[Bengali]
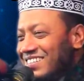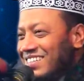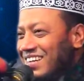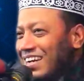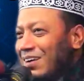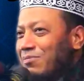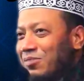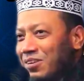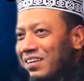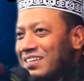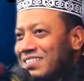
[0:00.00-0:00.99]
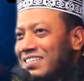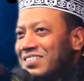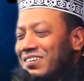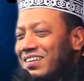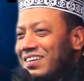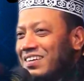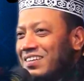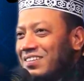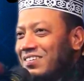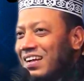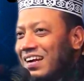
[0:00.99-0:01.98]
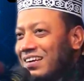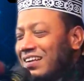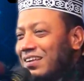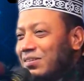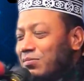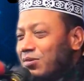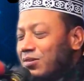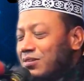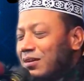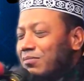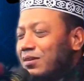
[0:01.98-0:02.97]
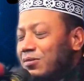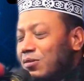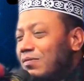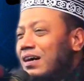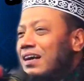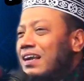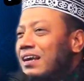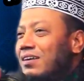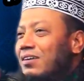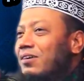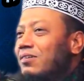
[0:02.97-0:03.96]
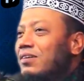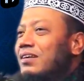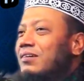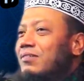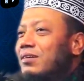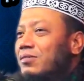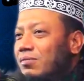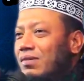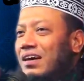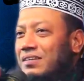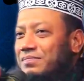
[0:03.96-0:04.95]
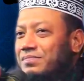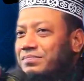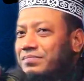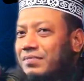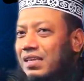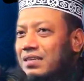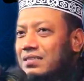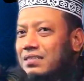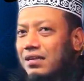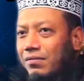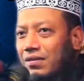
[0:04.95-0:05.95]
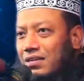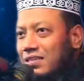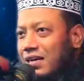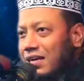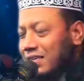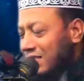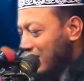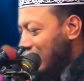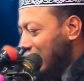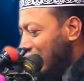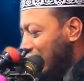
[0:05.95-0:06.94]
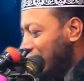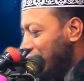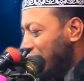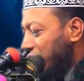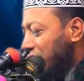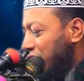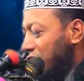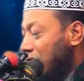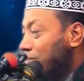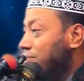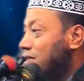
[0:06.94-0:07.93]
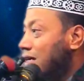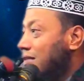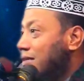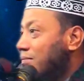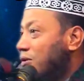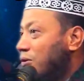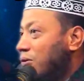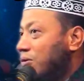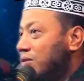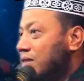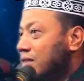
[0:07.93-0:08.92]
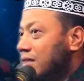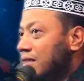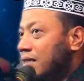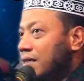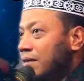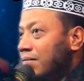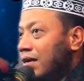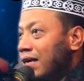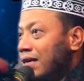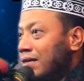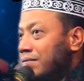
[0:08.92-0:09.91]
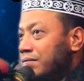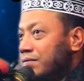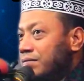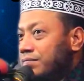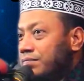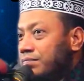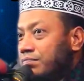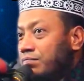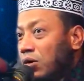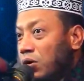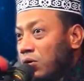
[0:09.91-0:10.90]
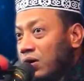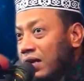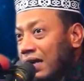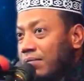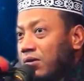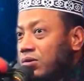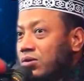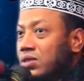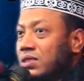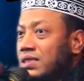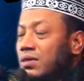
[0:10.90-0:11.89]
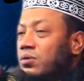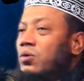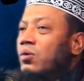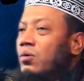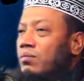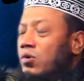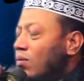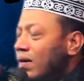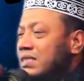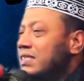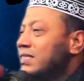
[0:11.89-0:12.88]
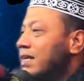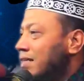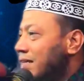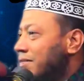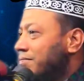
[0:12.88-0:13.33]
চেক আপ করিয়েছে শরীর কিন্তু ডাক্তার তো বলছে আপনি ঘুমান আট নয় ঘন্টা করে ঘুমান আপনারা জানেন জেলখানায় মানুষের সবচাইতে বড় মানে বড় নিয়ামত হচ্ছে ঘুম ঘুম আসতে চাই